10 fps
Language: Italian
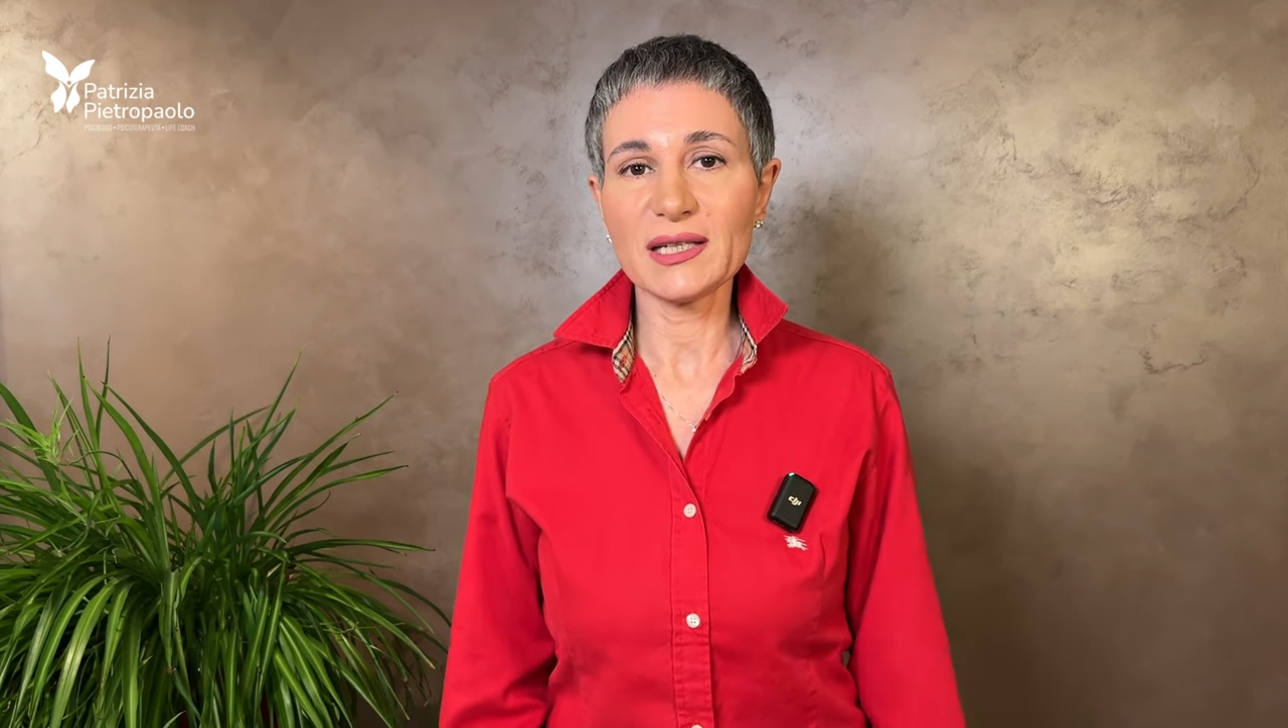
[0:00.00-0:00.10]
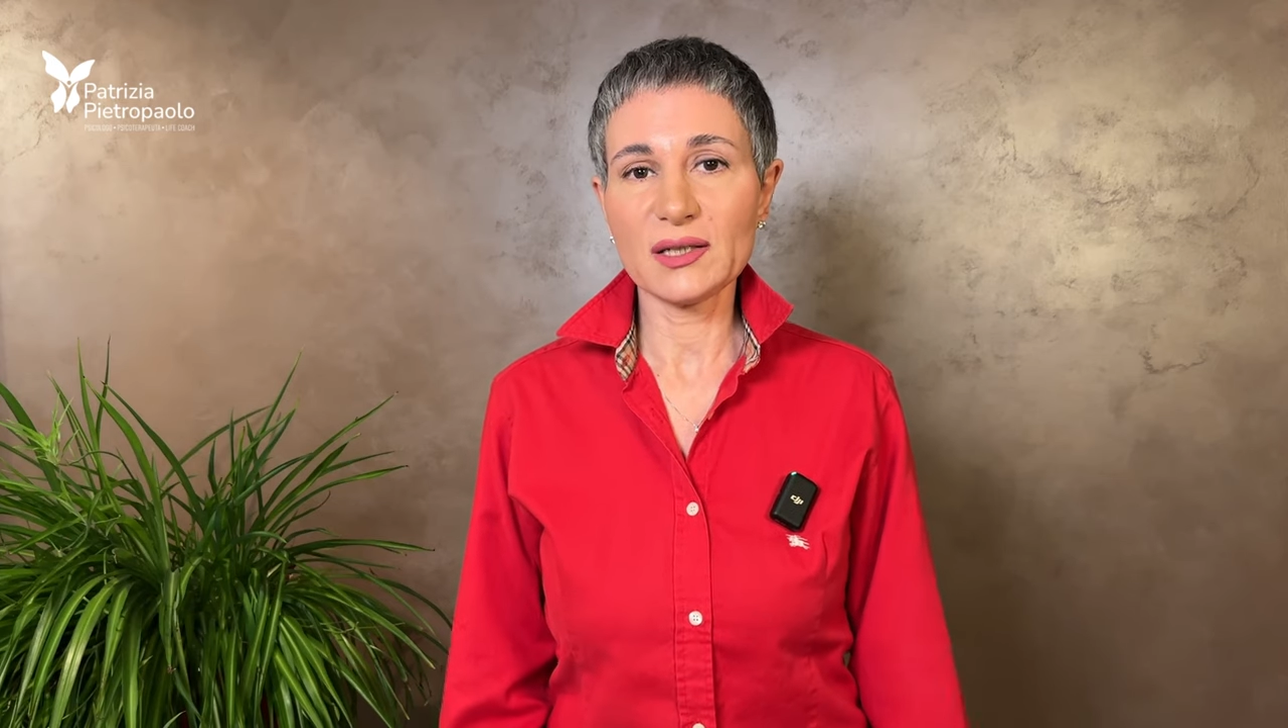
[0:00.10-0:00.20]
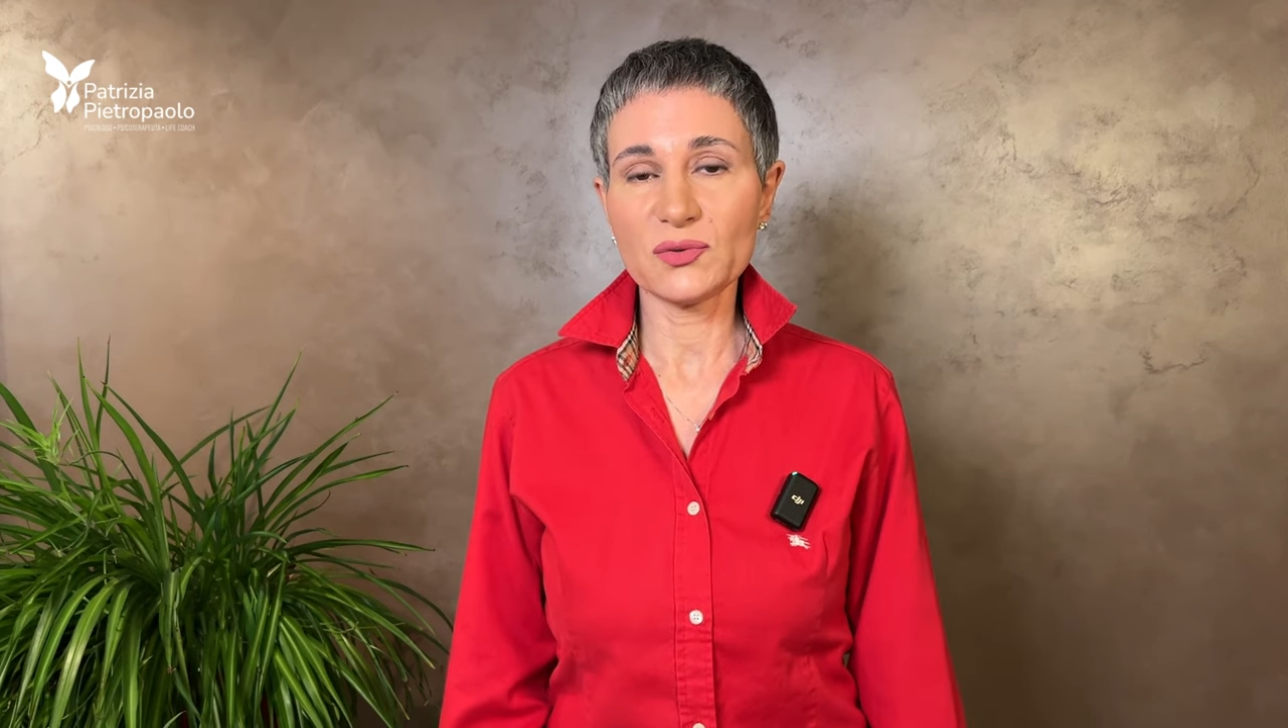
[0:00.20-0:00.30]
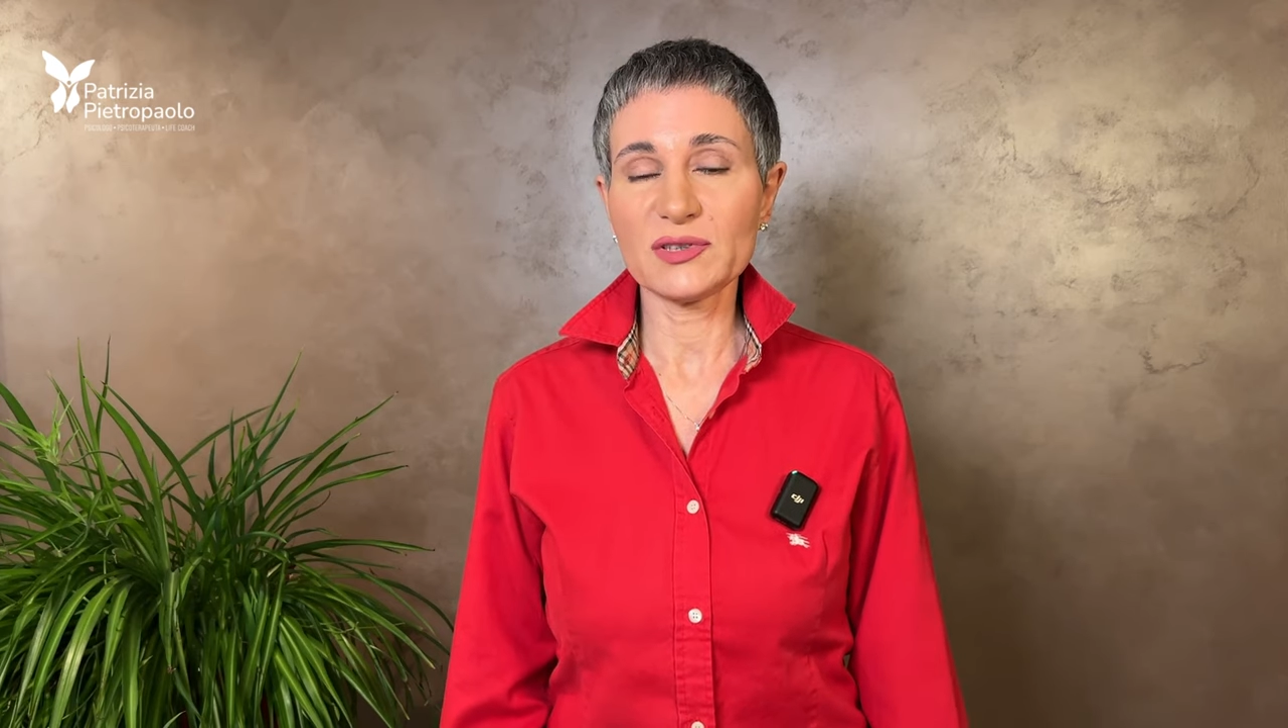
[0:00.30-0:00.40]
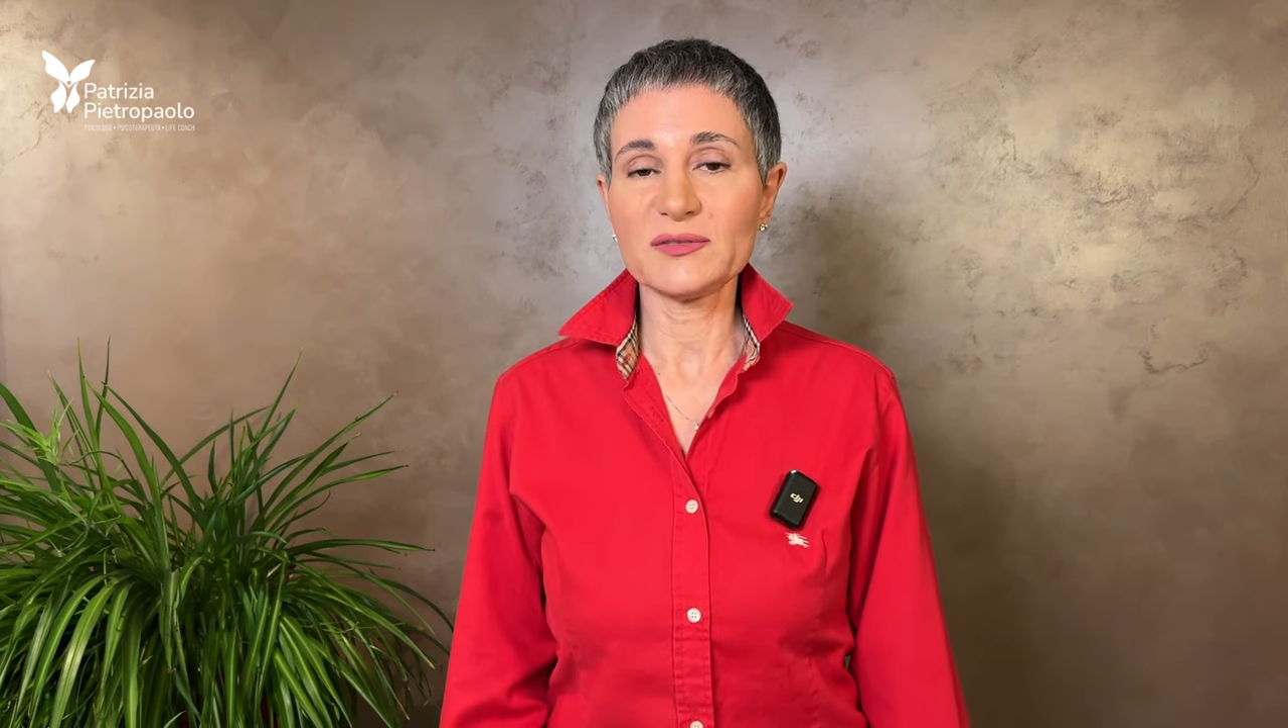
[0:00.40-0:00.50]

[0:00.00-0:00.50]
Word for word: delle tue